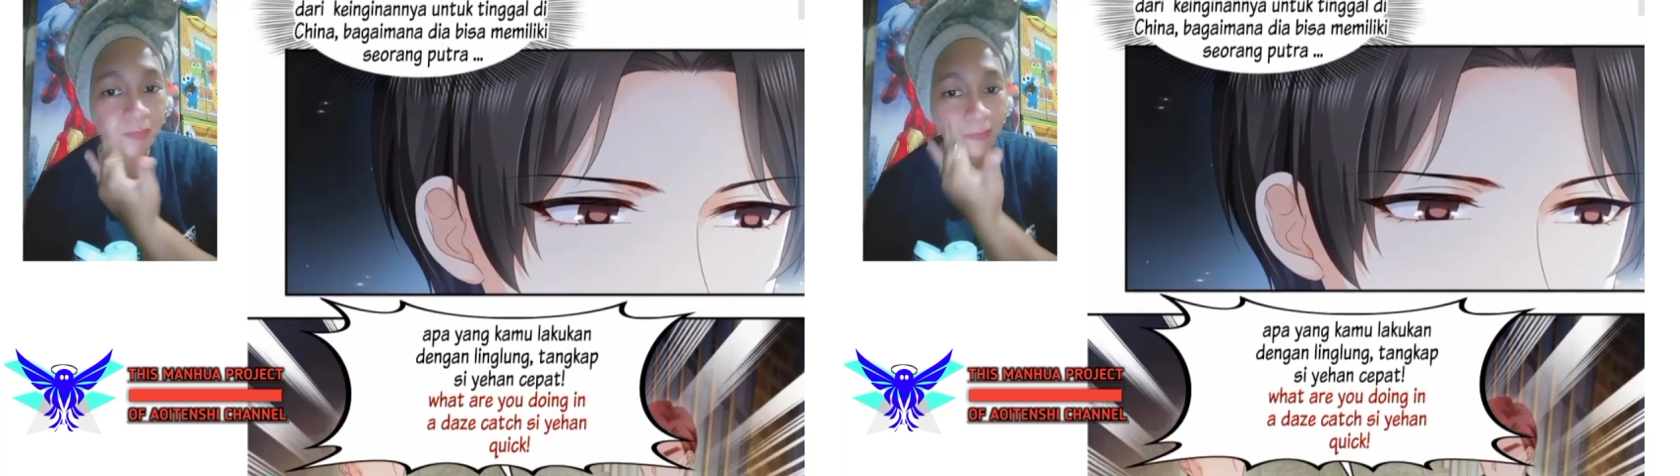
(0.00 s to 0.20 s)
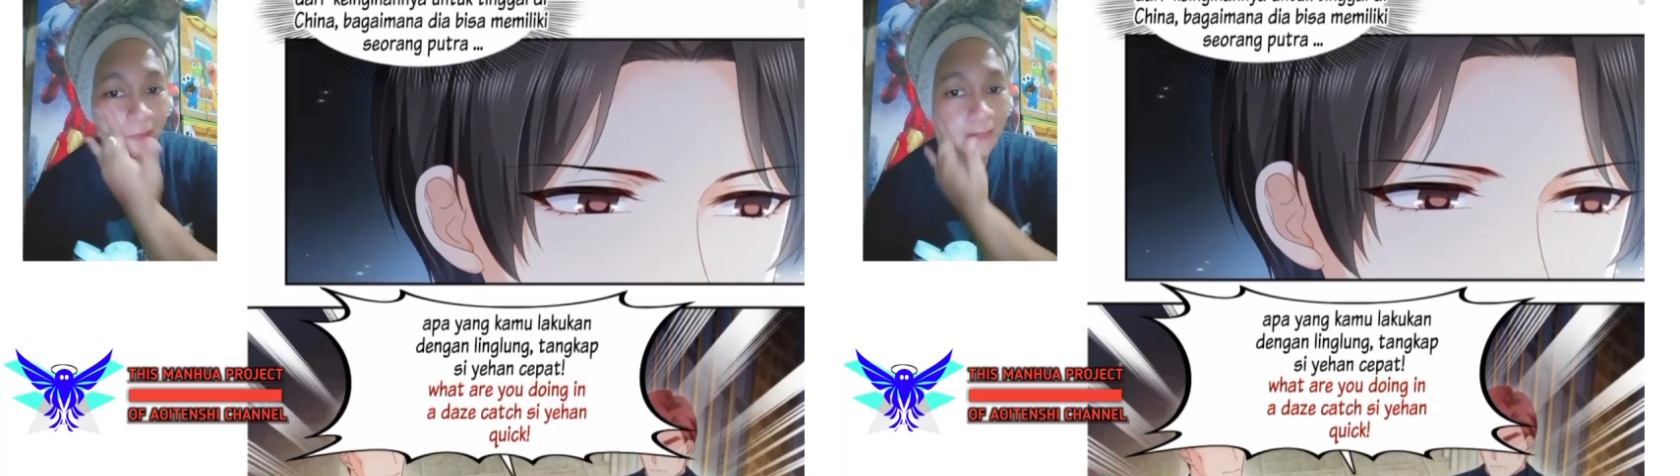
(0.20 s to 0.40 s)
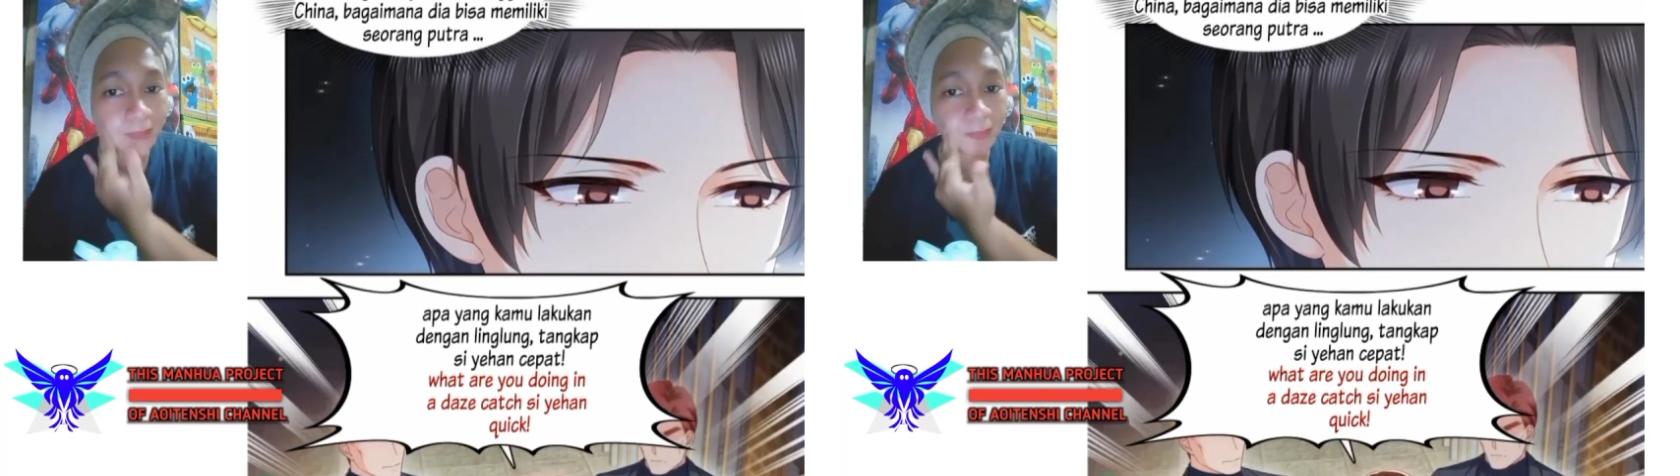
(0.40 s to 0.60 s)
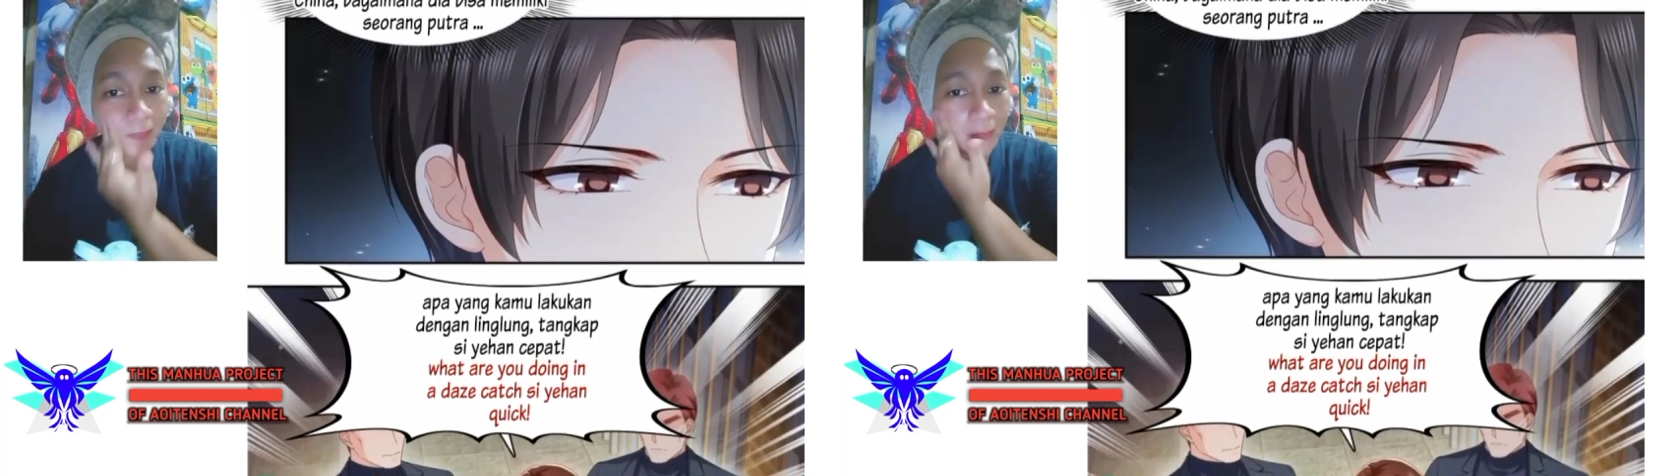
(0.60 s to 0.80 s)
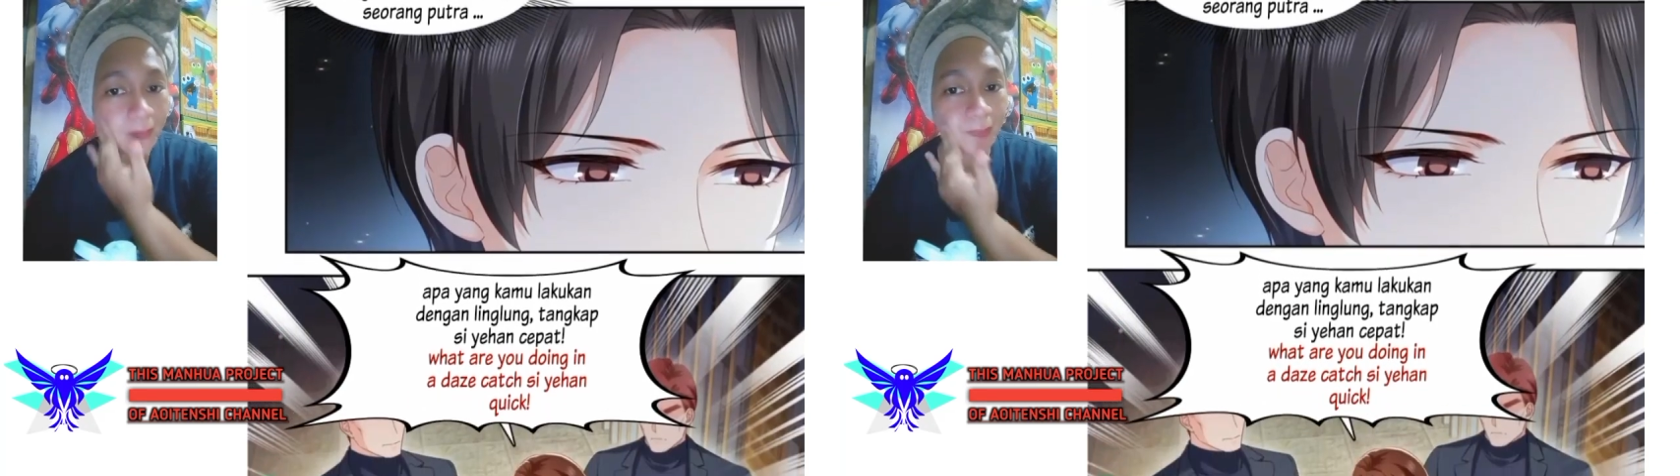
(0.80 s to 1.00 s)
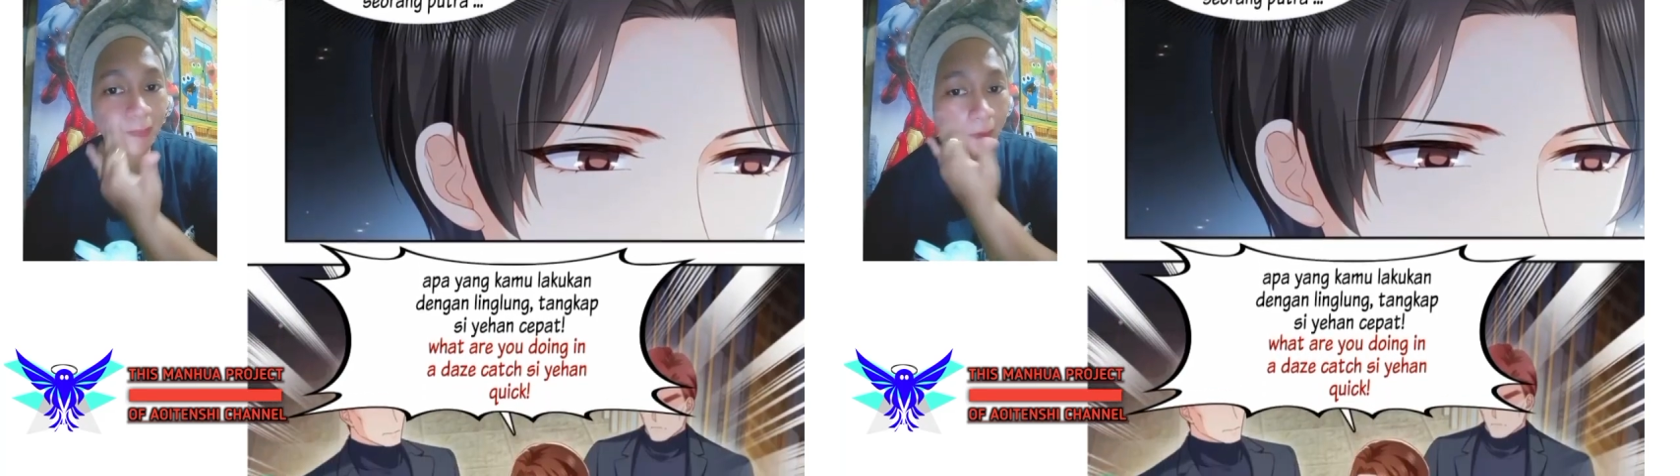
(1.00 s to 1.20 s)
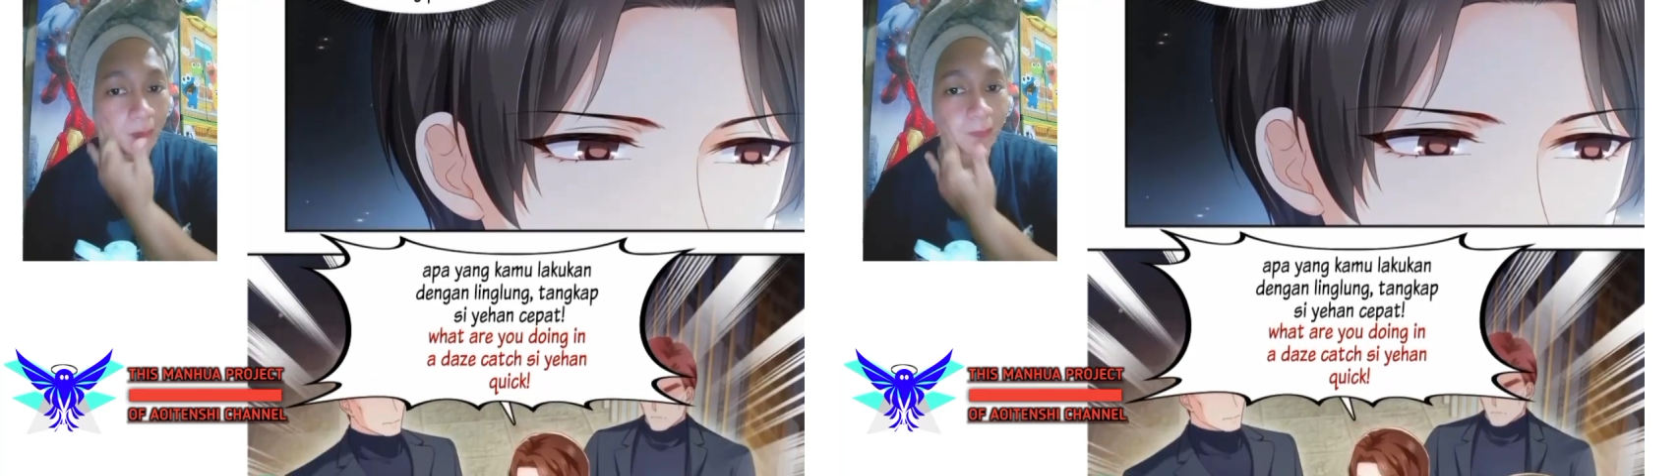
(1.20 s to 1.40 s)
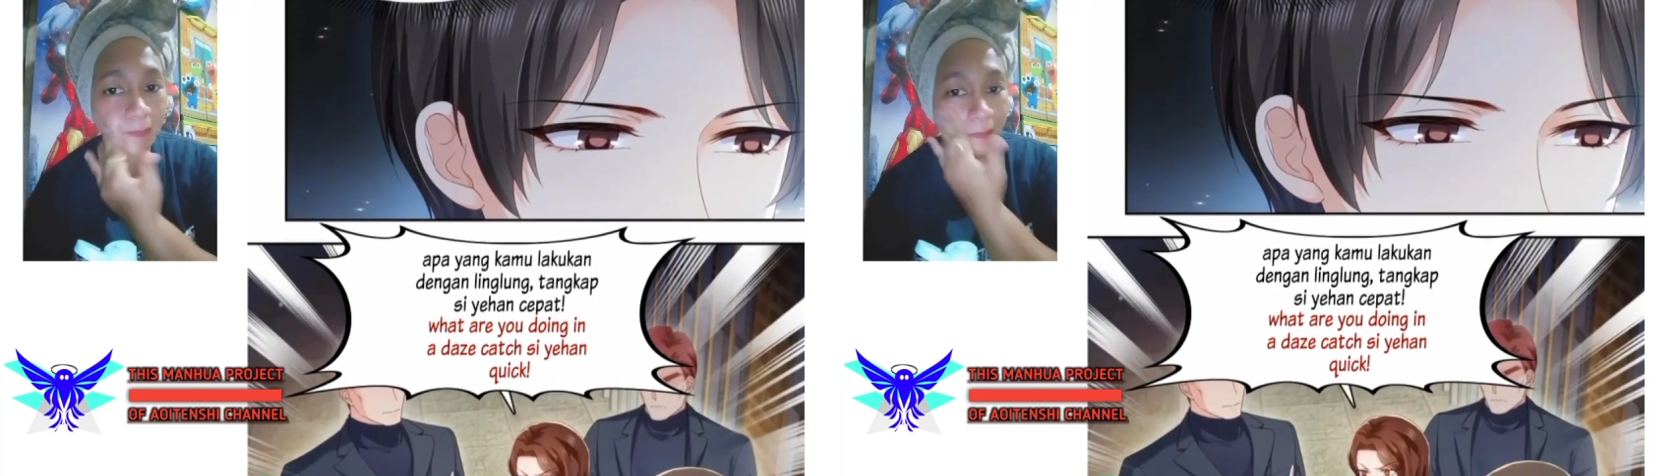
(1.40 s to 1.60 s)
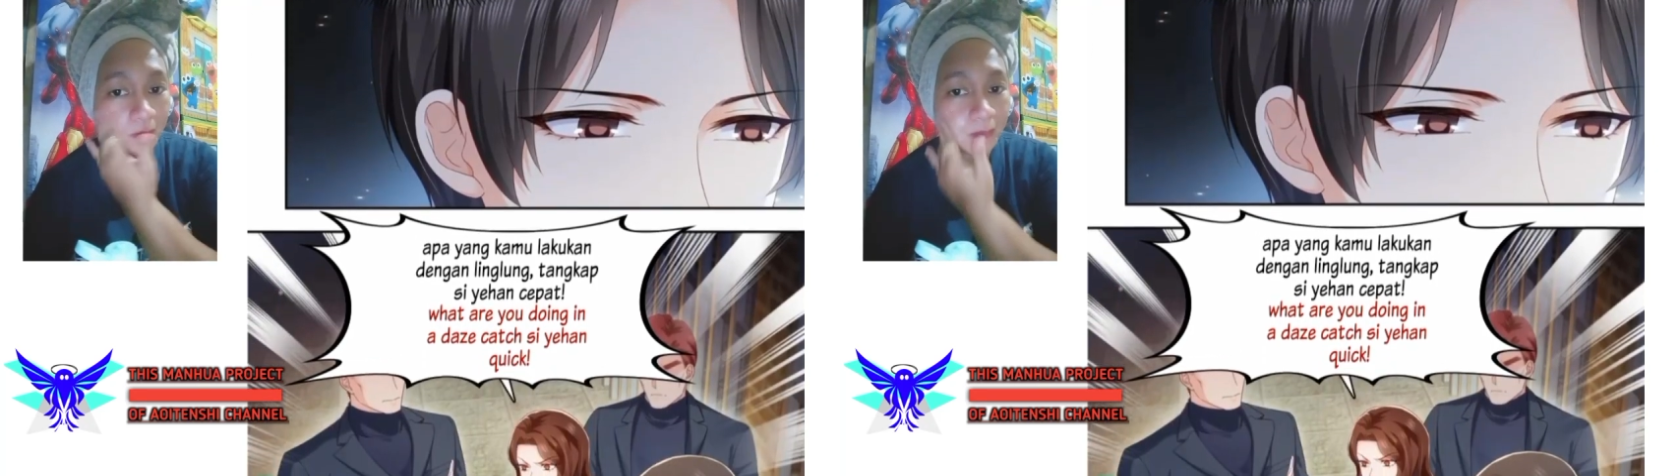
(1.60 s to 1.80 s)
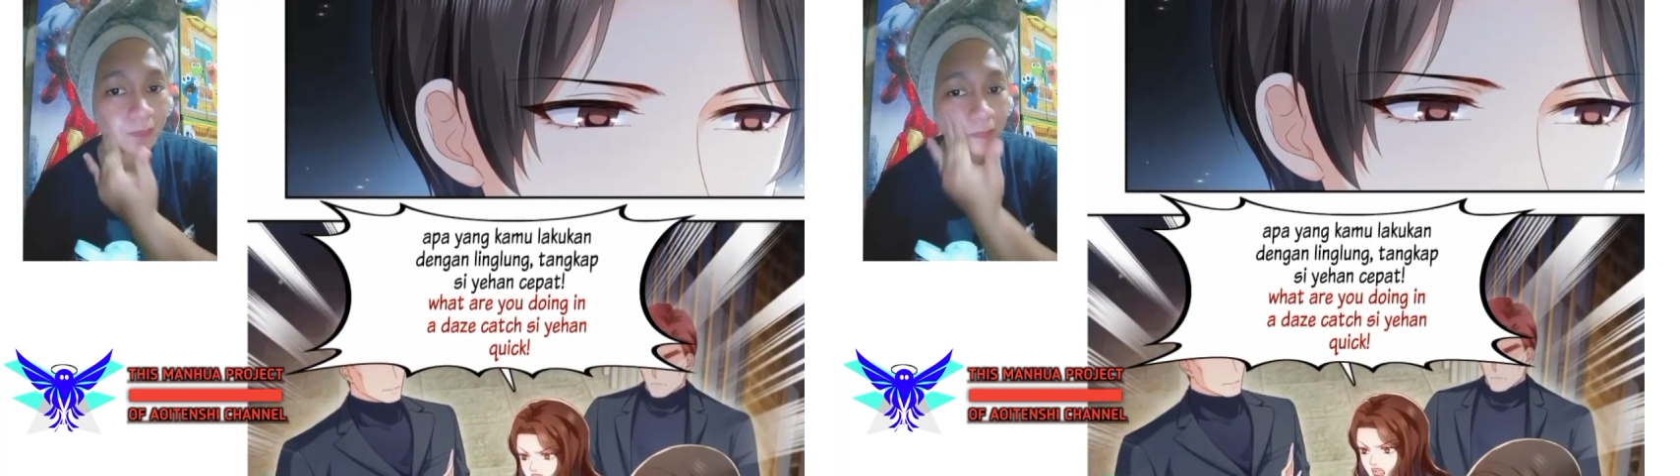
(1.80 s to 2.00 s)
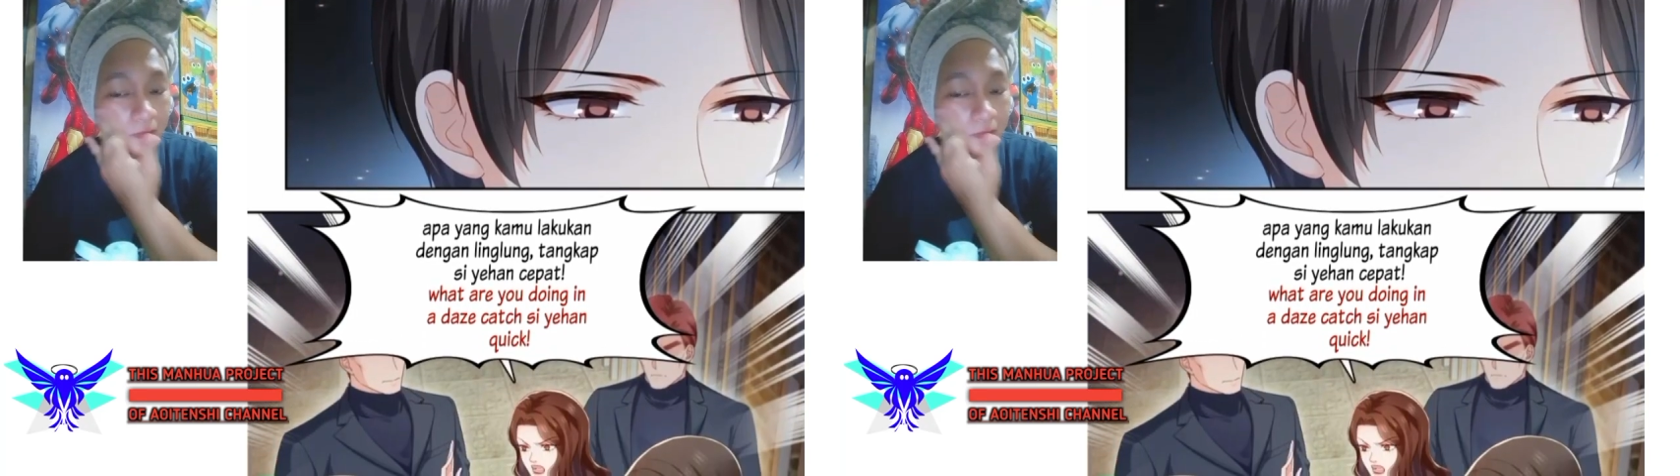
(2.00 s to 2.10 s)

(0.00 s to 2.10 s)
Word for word: si Yehan ke negara Cina